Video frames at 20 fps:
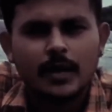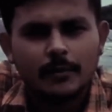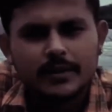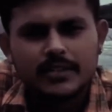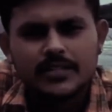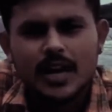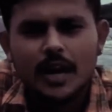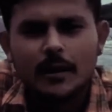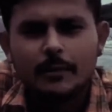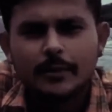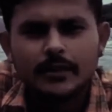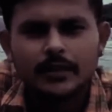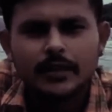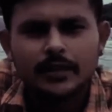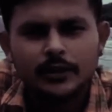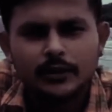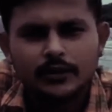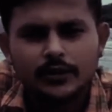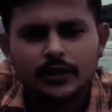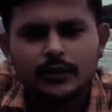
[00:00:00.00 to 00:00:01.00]
में जहाँ पर
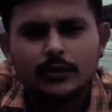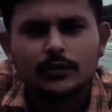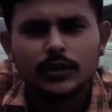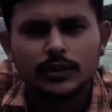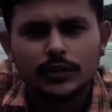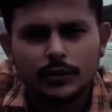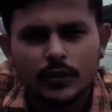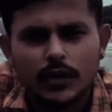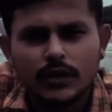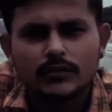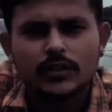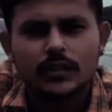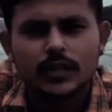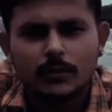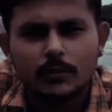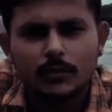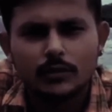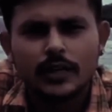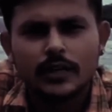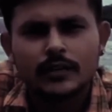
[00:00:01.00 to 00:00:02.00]
नदी तीनों नदियों का
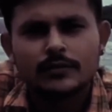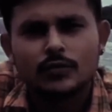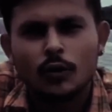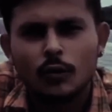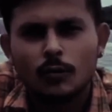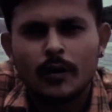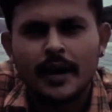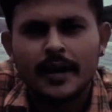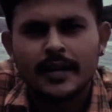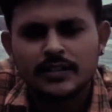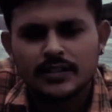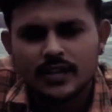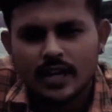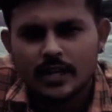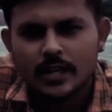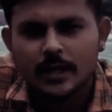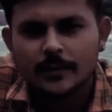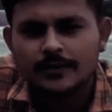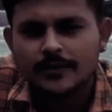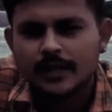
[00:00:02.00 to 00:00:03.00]
संगम होता है सोम माही
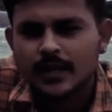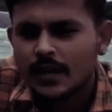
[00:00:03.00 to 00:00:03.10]
झाकम